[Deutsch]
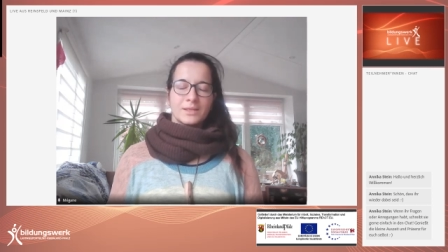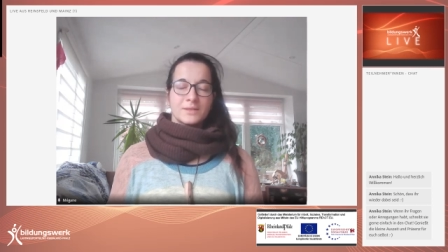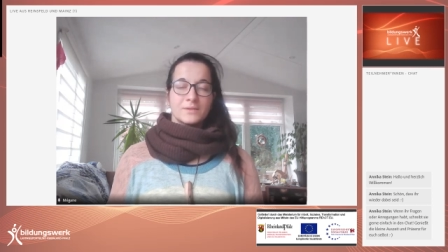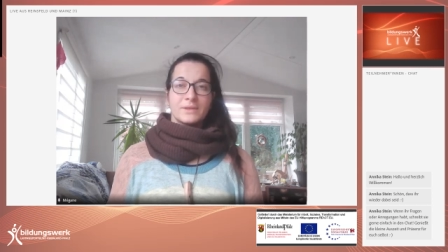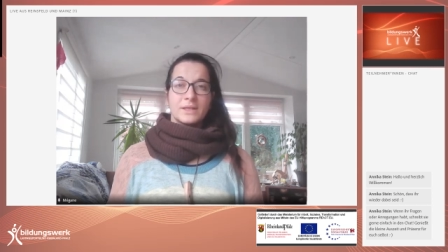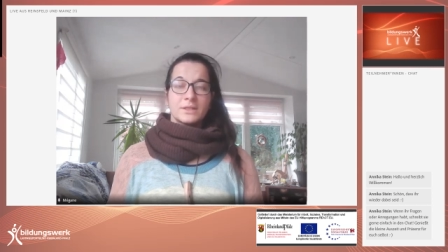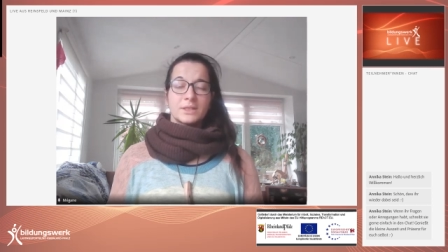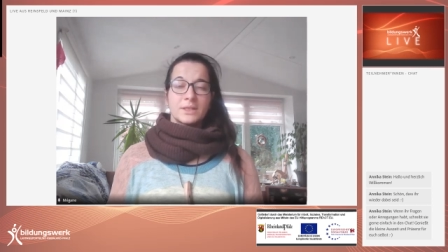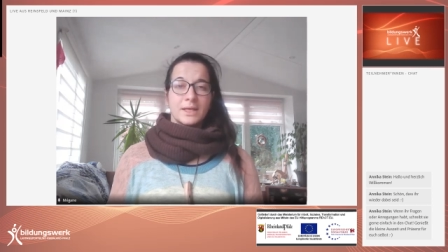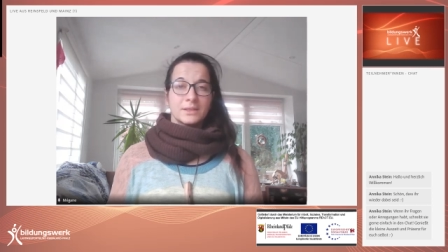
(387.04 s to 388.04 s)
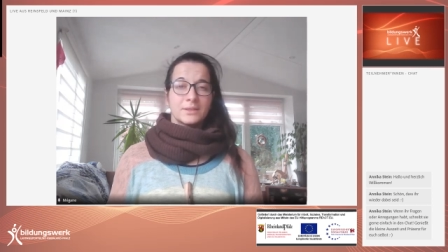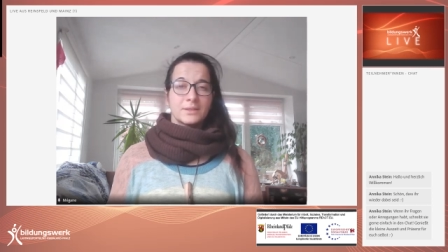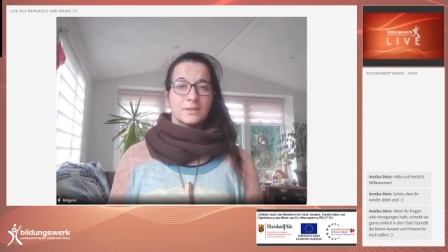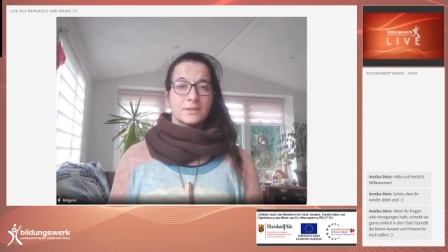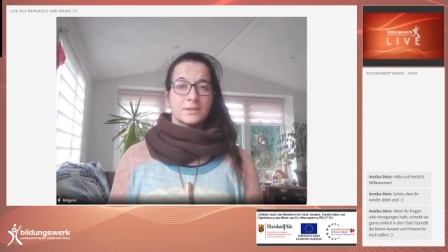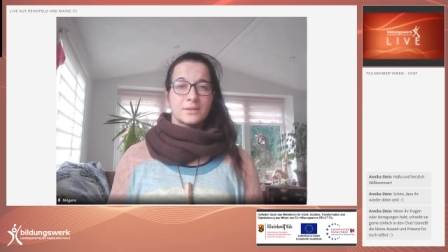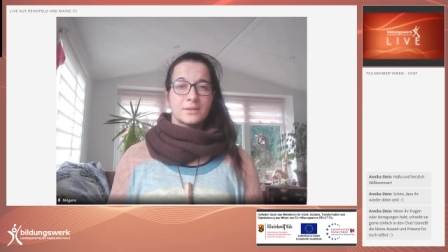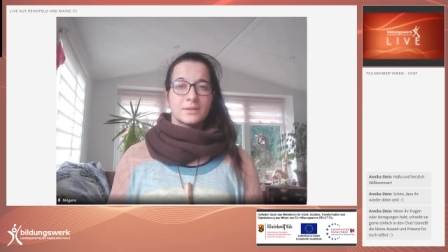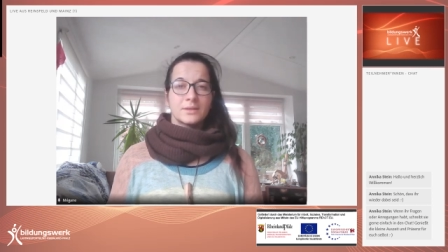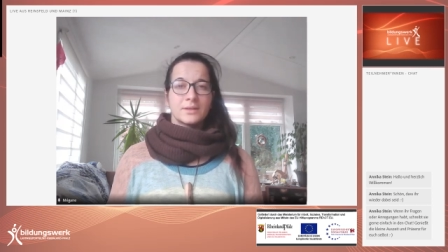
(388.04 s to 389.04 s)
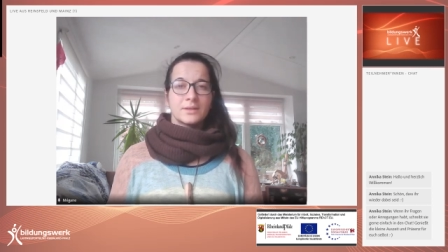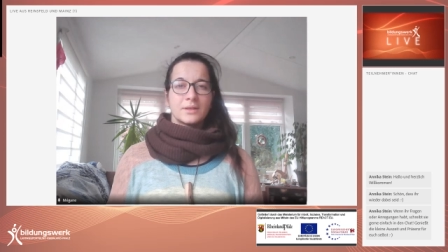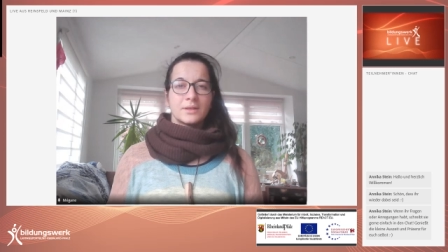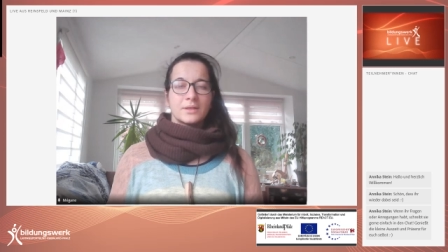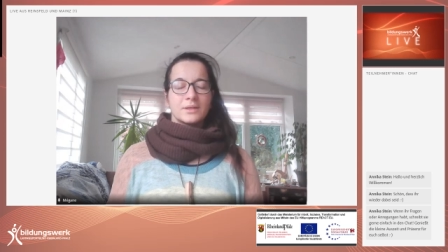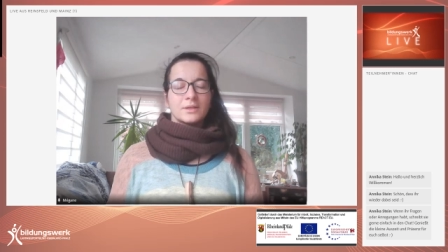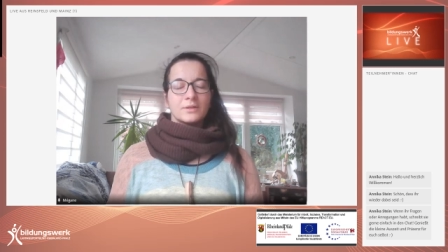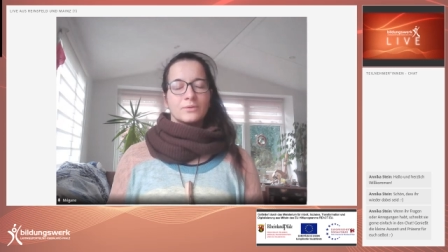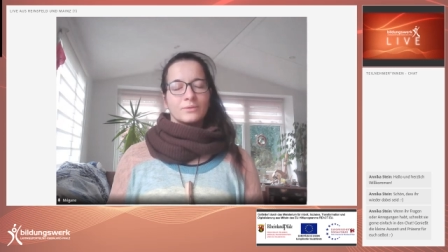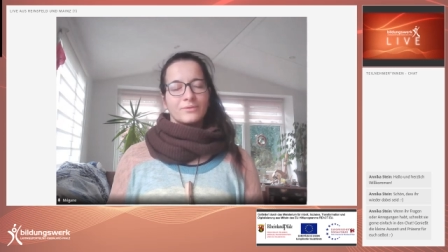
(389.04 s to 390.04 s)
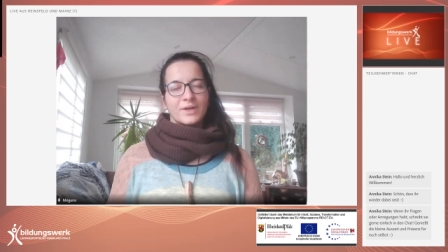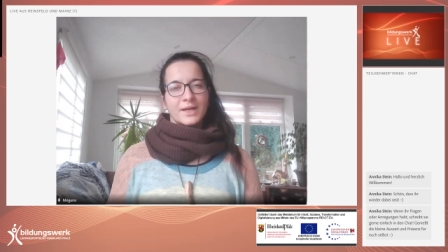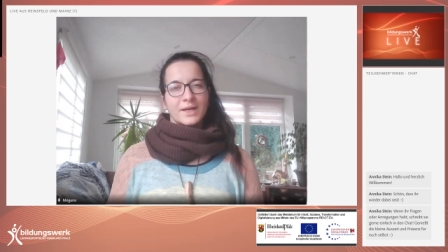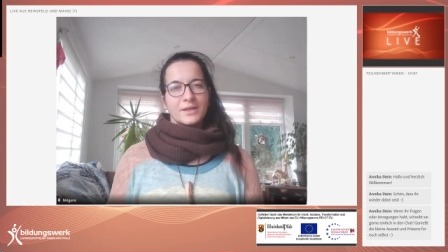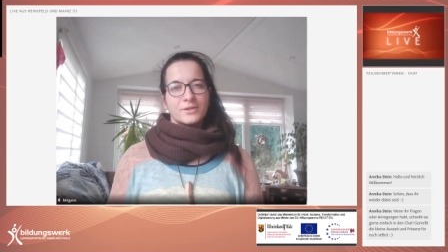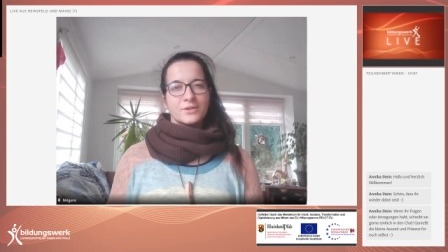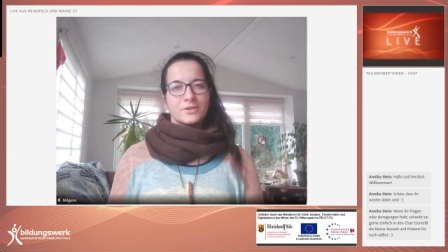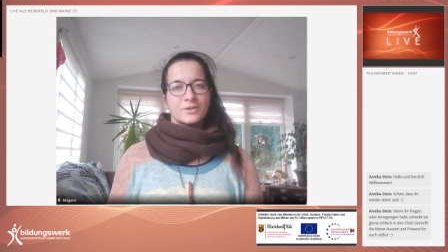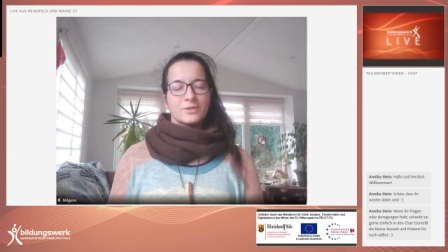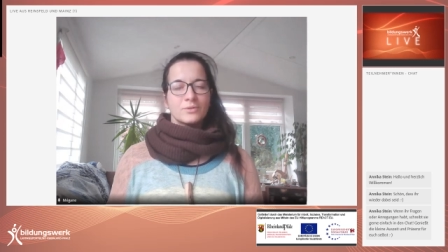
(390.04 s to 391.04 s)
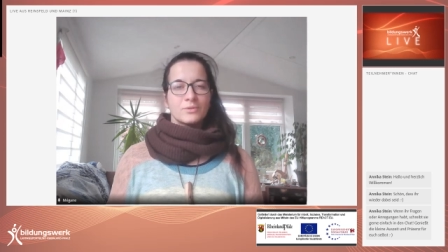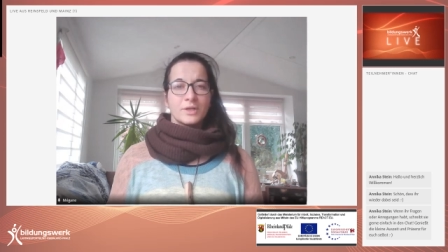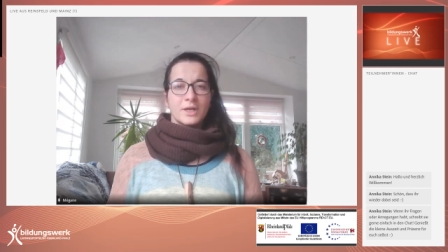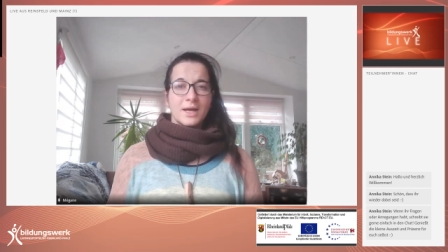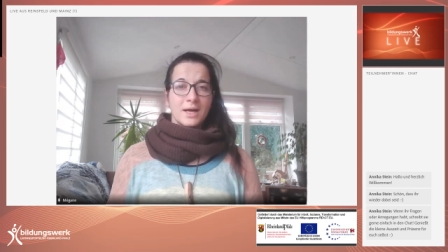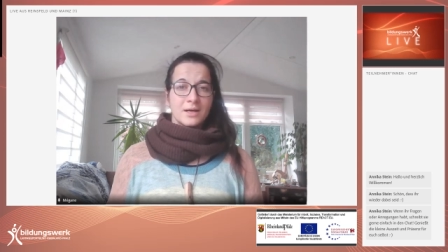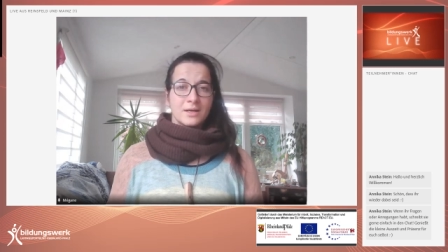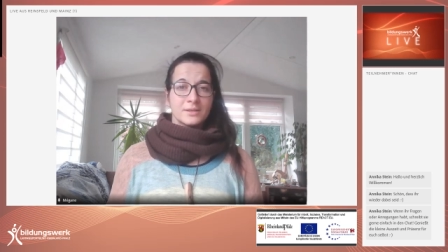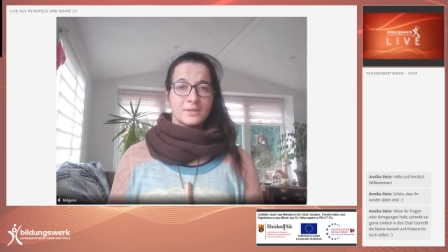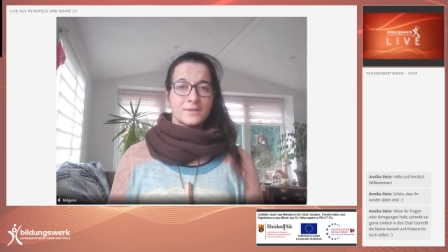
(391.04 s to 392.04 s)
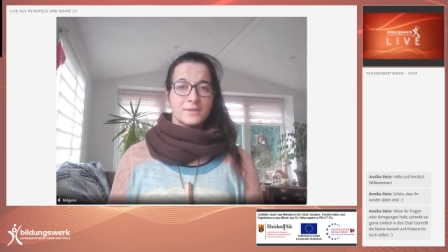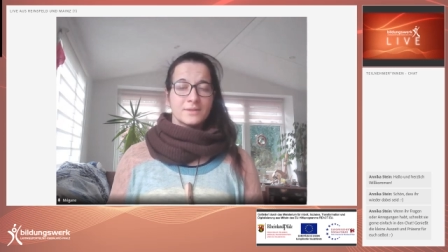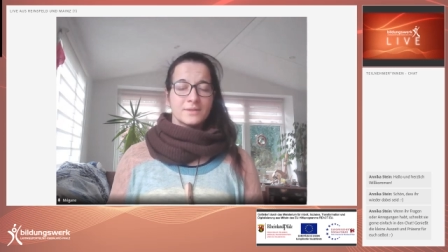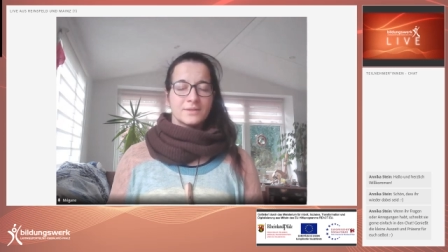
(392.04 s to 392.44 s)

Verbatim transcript: Ist es vielleicht glatt, weich oder hart?